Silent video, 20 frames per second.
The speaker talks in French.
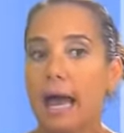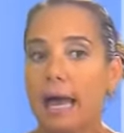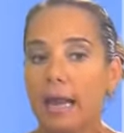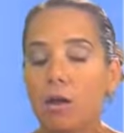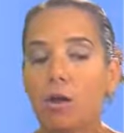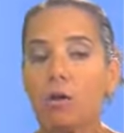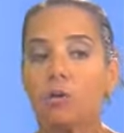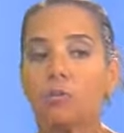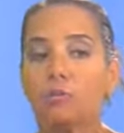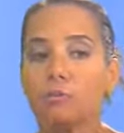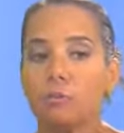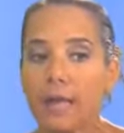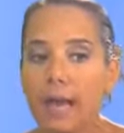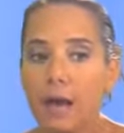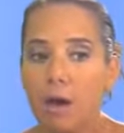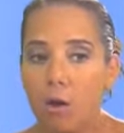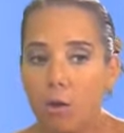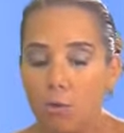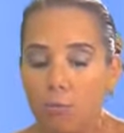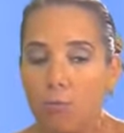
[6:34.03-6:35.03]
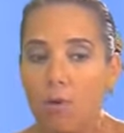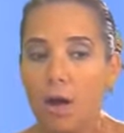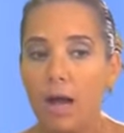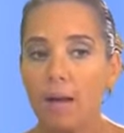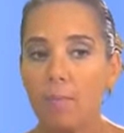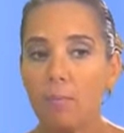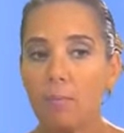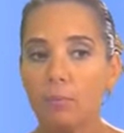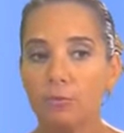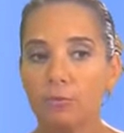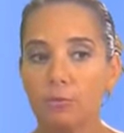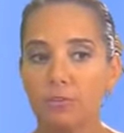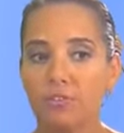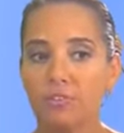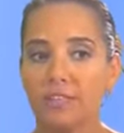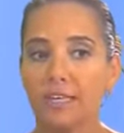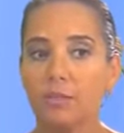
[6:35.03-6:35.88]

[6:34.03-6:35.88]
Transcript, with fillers: Alors, cela renvoie, à mon sens,